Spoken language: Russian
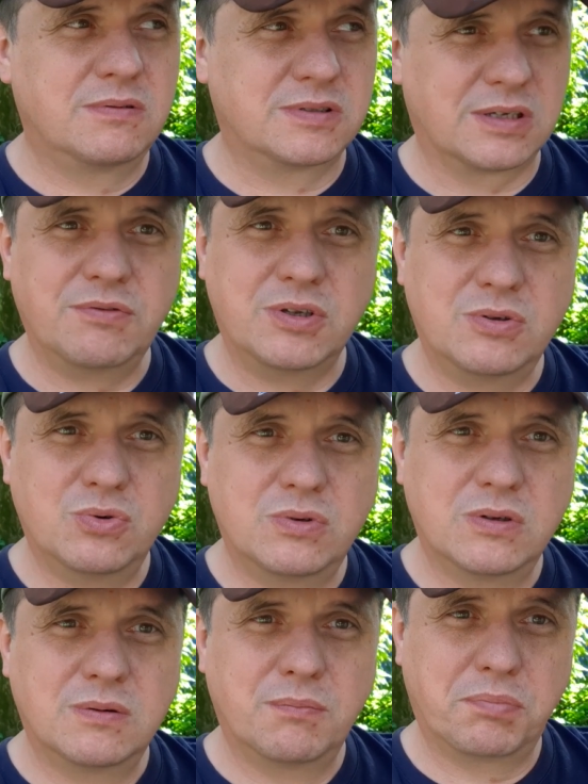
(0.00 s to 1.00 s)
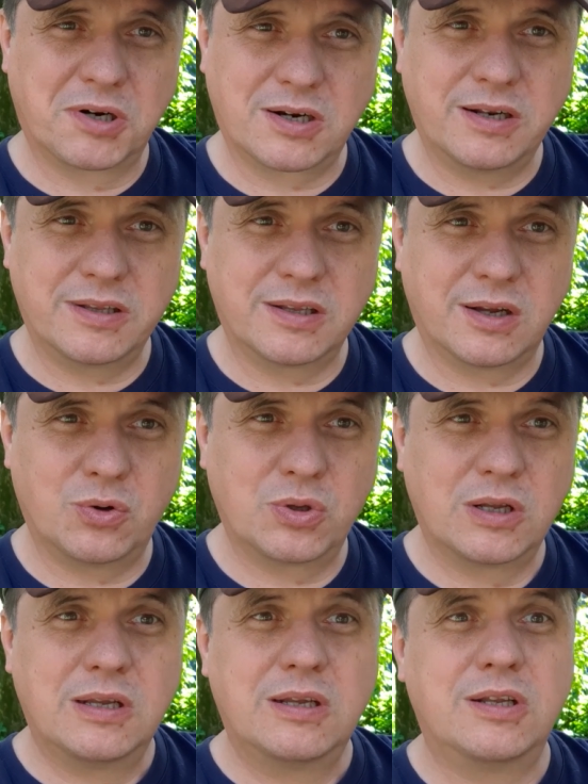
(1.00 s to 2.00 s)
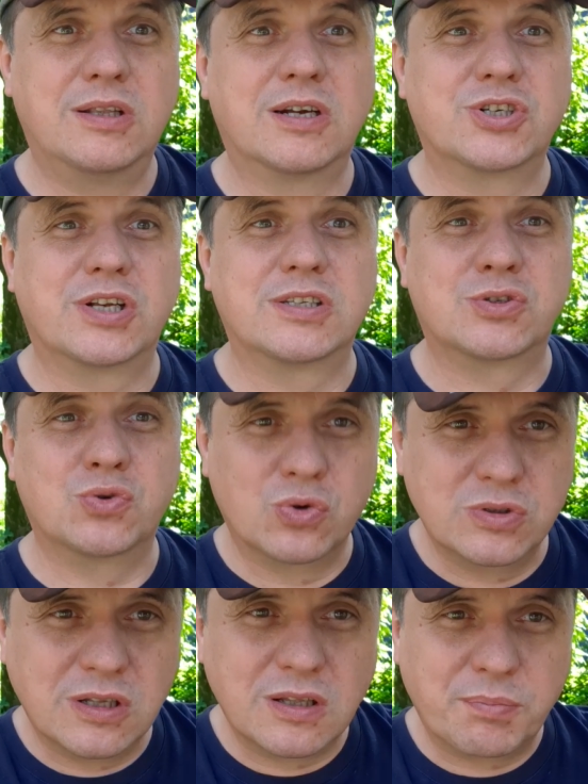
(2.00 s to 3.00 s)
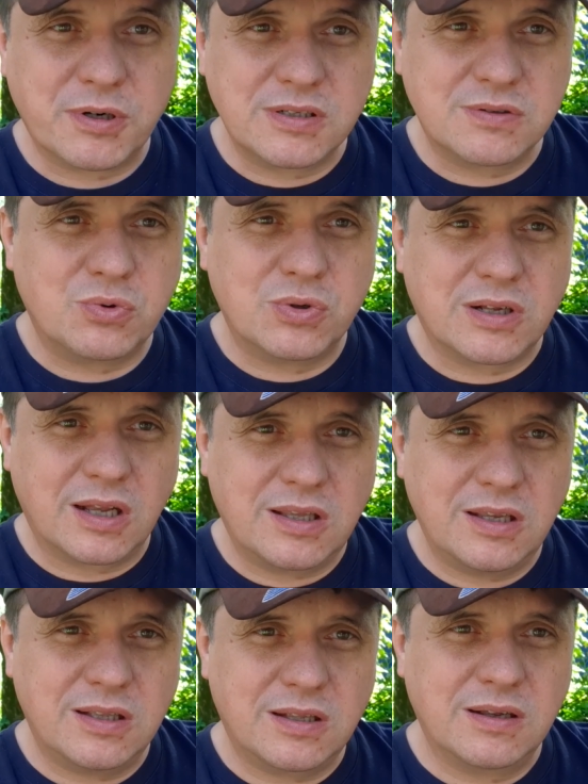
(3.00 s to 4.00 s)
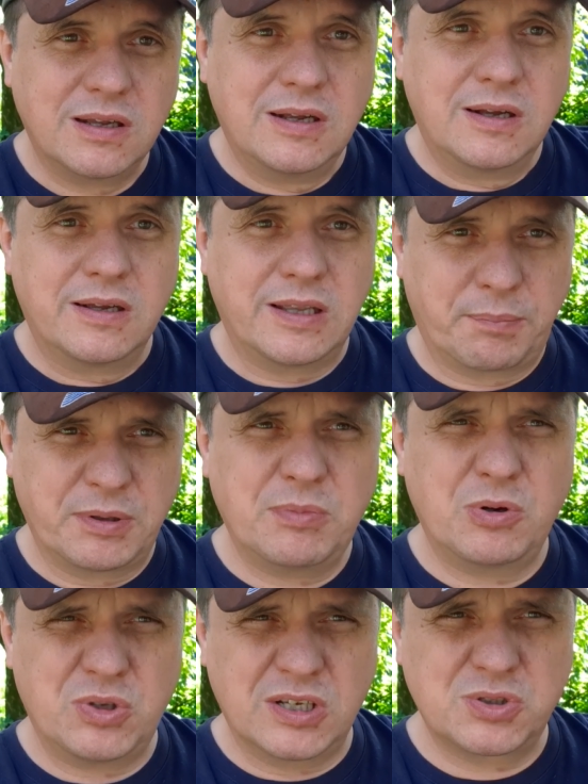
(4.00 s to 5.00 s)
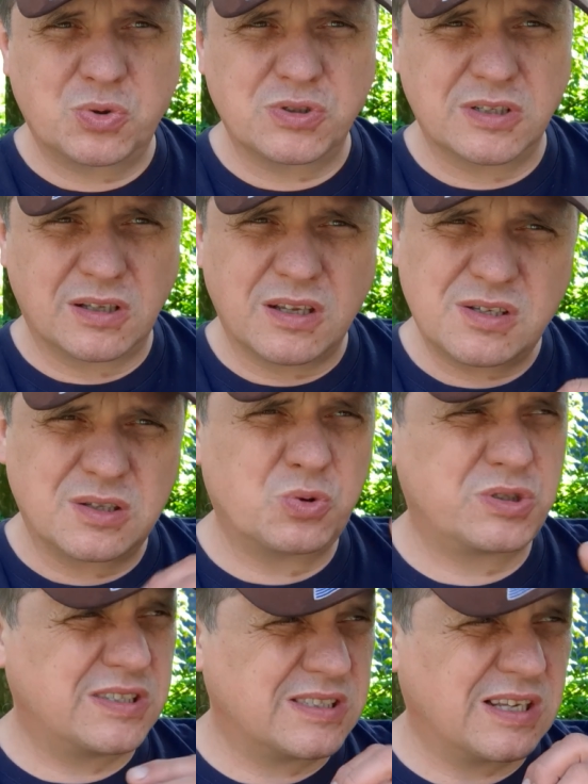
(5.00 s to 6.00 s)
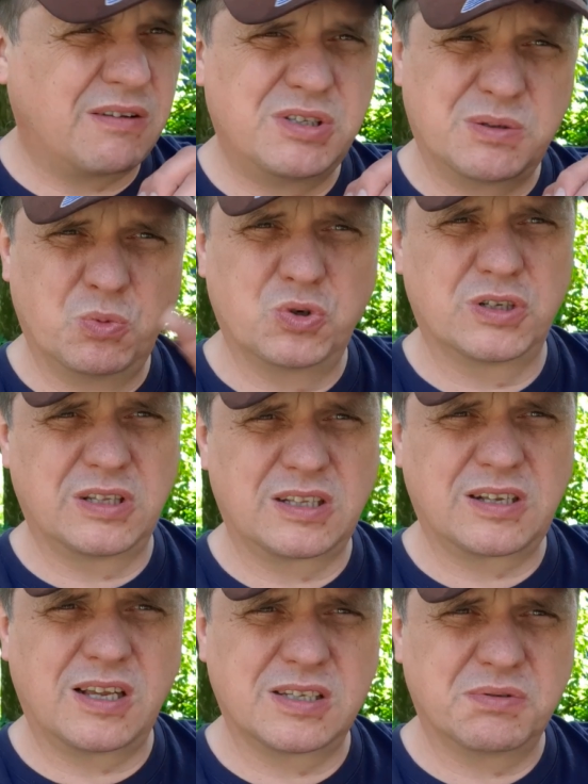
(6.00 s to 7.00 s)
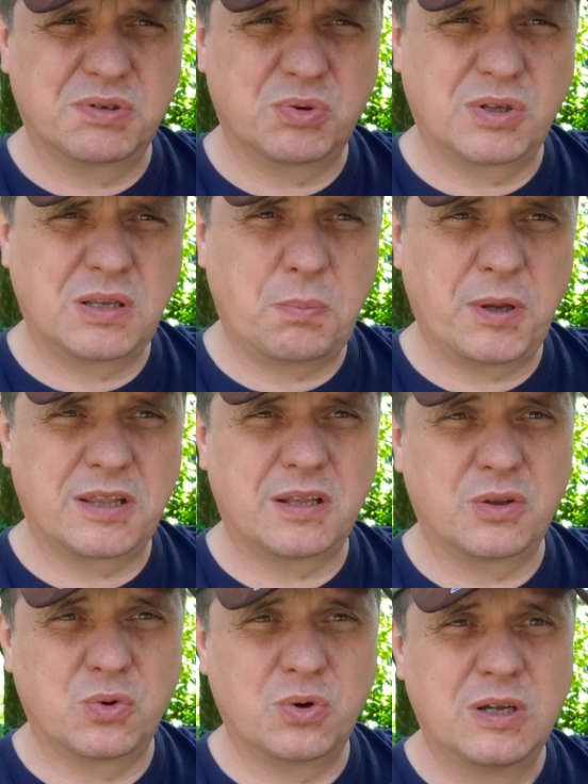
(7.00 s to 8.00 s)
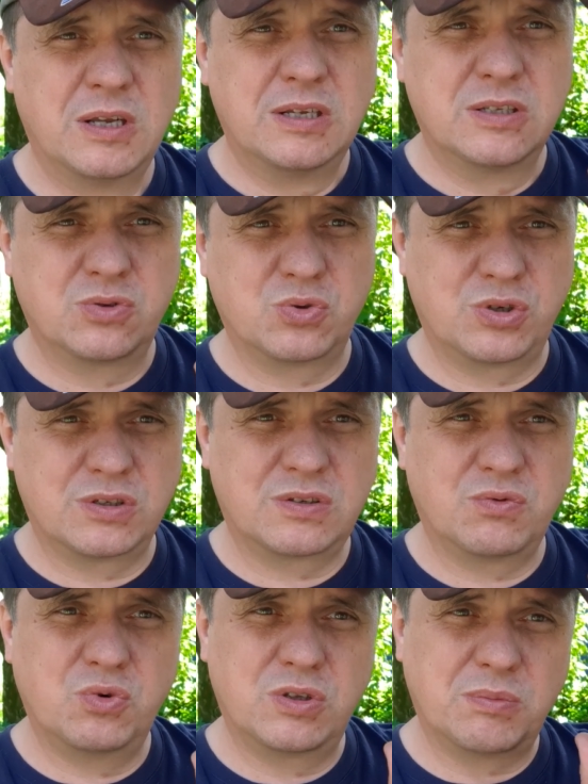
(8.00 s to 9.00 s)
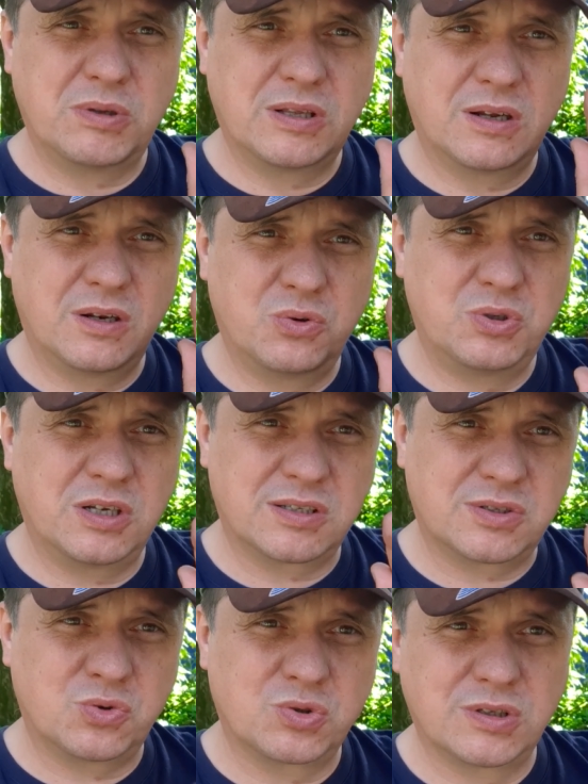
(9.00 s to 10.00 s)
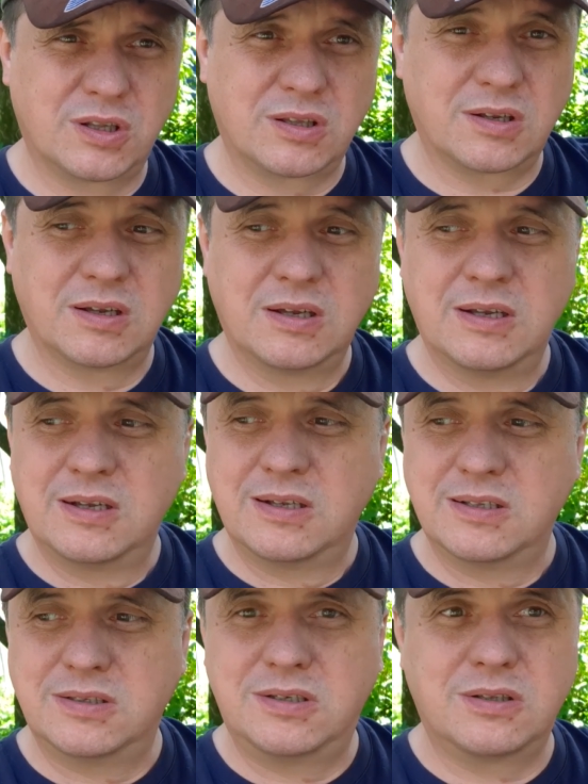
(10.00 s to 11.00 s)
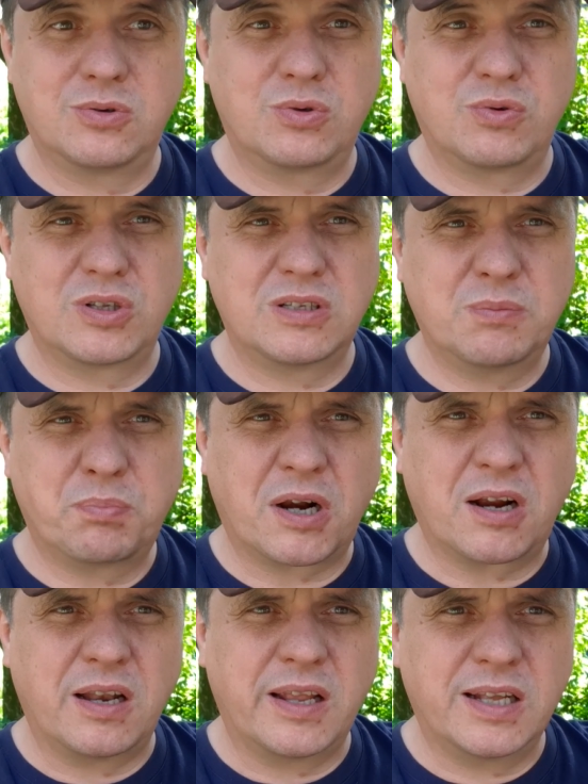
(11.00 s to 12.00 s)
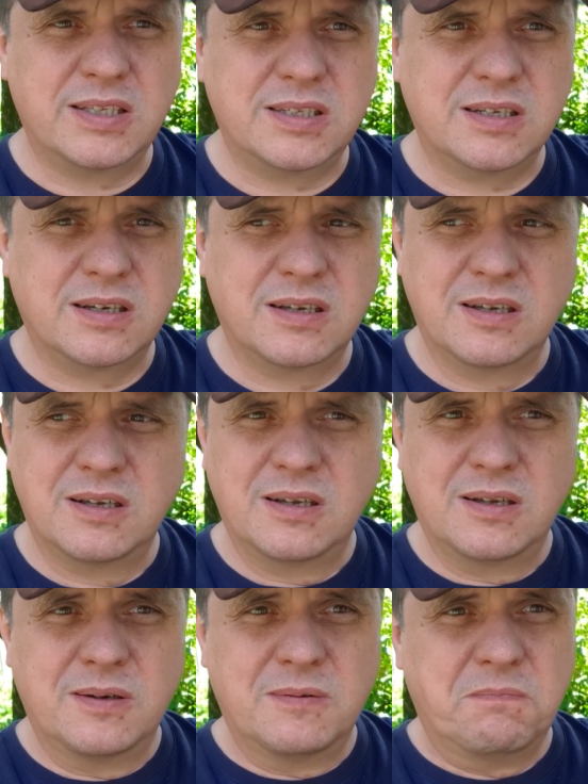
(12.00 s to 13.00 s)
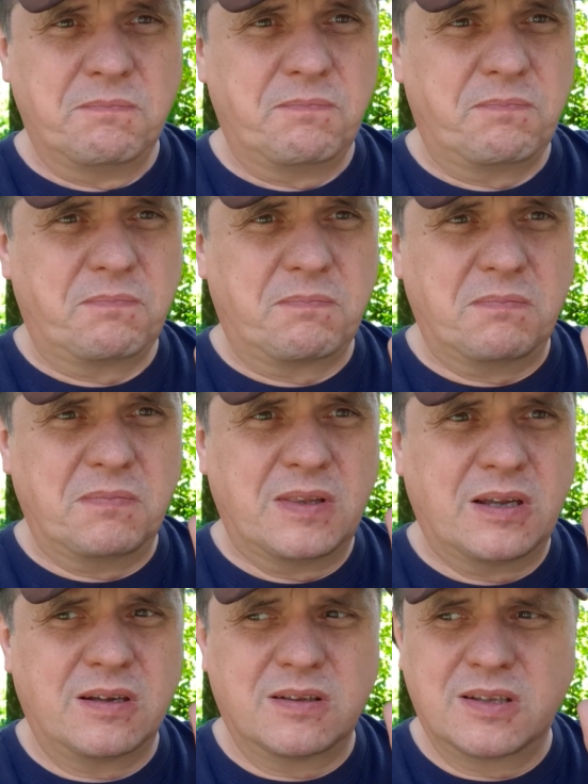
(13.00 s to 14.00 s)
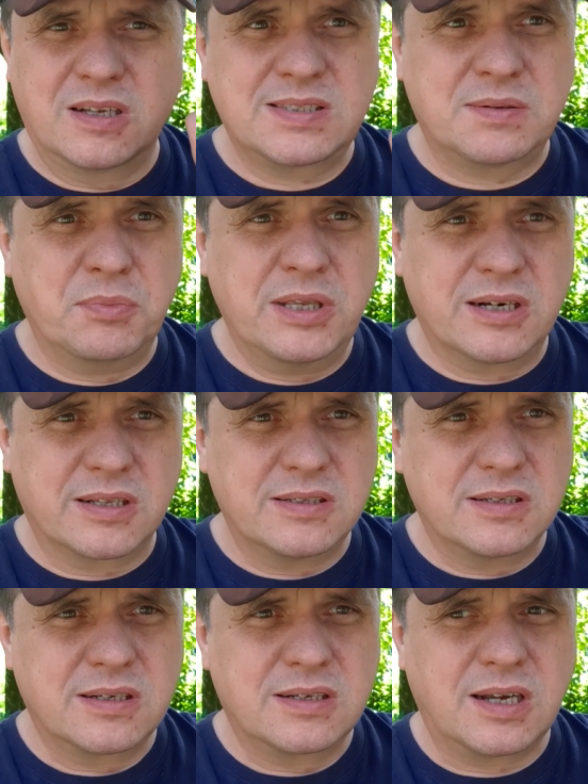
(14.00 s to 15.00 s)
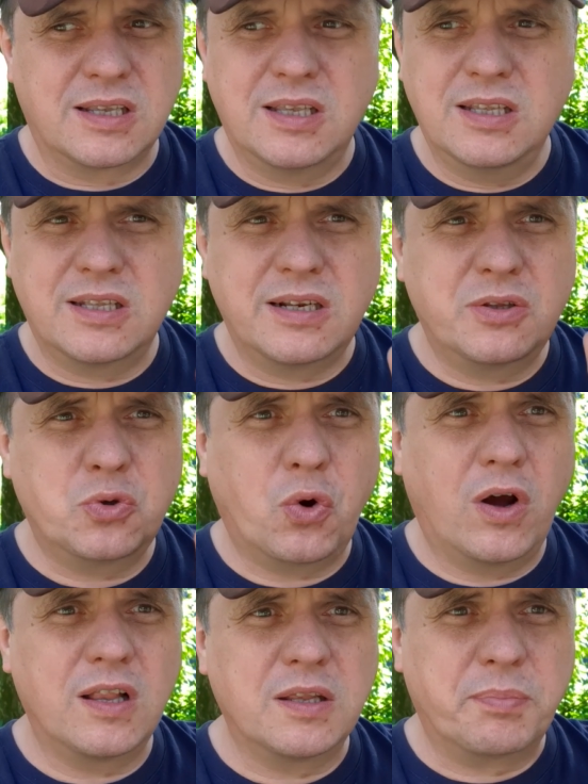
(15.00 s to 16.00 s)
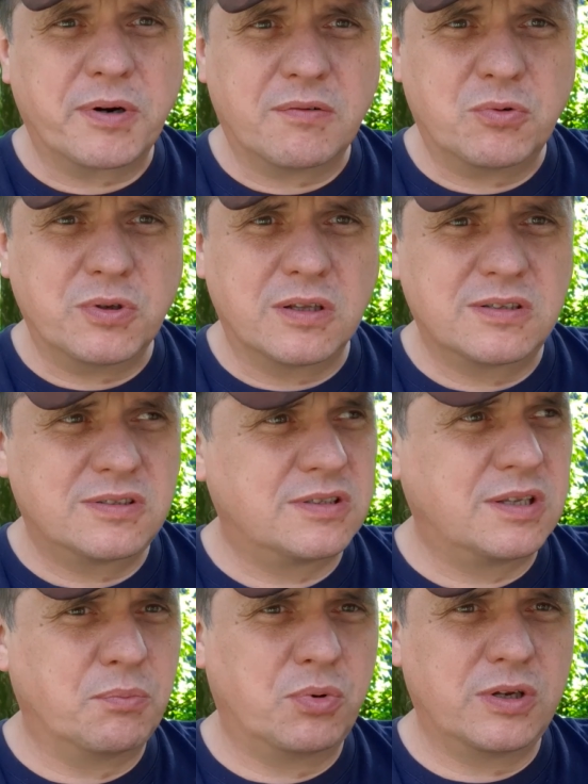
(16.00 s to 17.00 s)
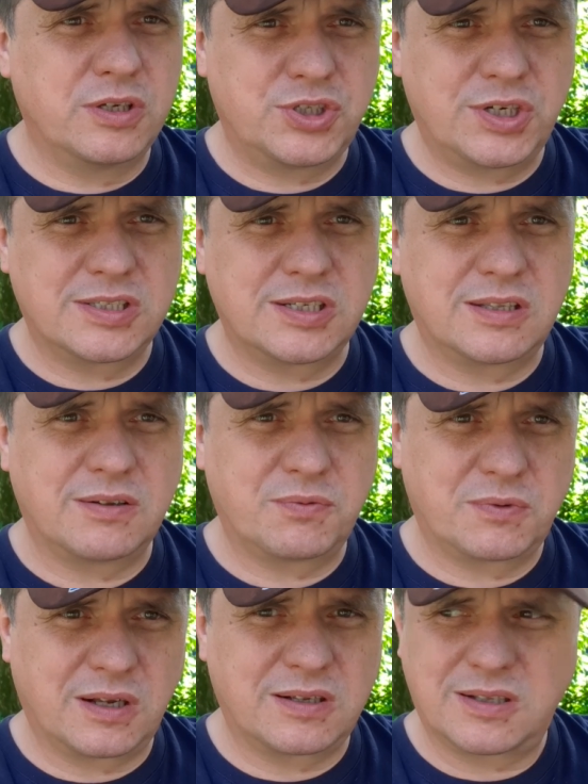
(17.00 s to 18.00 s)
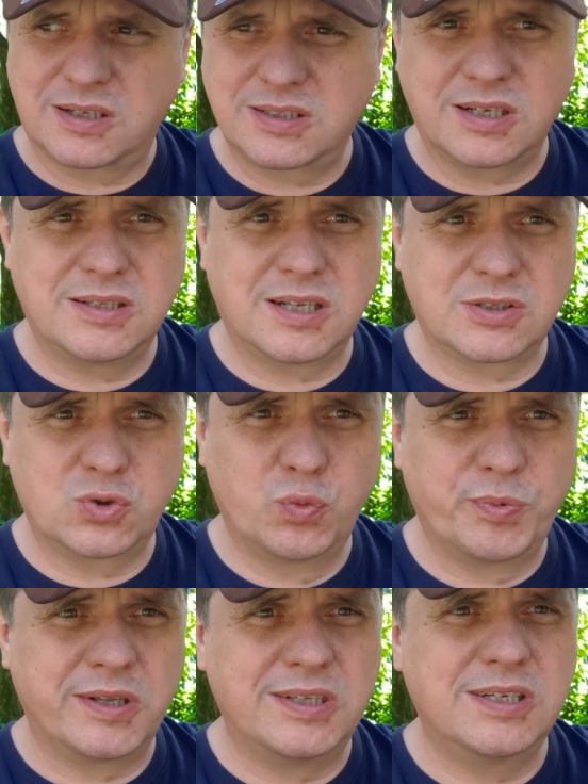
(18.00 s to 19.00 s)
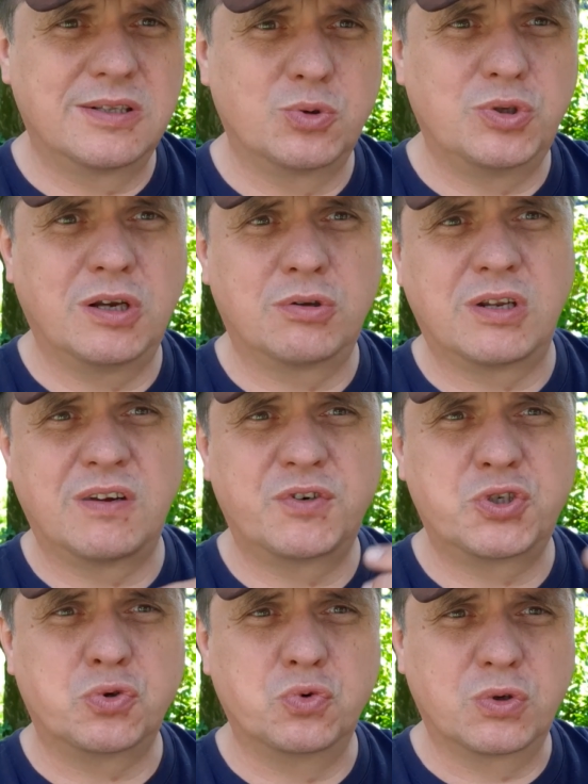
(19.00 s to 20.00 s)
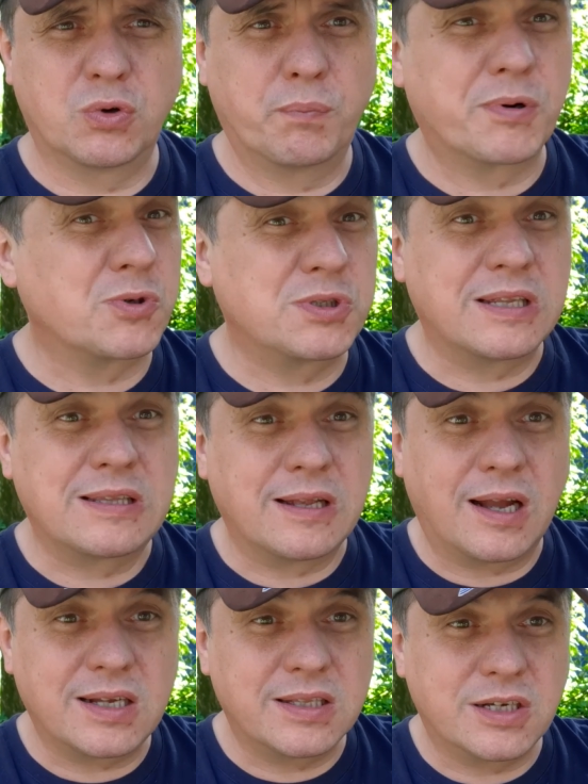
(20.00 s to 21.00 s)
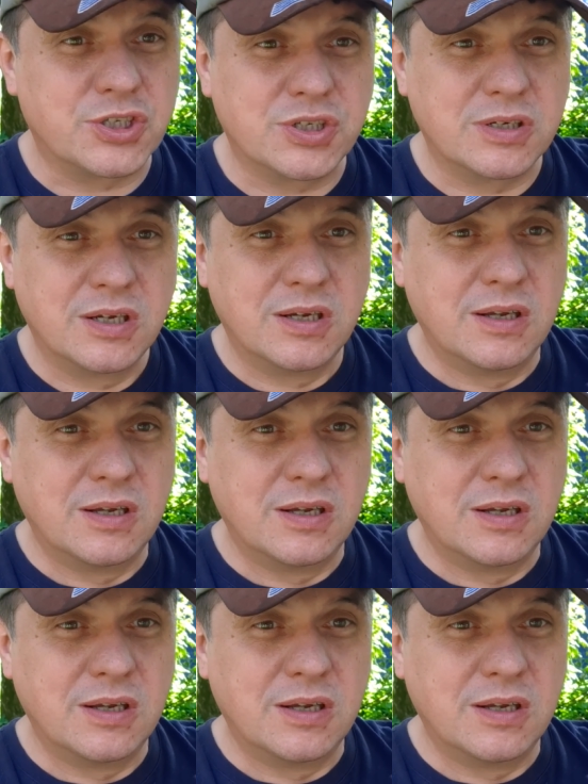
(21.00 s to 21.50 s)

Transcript: завидуют, проклинают и даже осознанно производят какие-то я понимаю, неосознанная злость, зависть может отказывать вот эти пятна, но существуют именно люди осознанно, делают вот эти проклятия на, на смерть, какие-то ритуалы проводят. Тем более сейчас это, так, так сказать, доступно, и делают некоторые в шутку, просто так даже.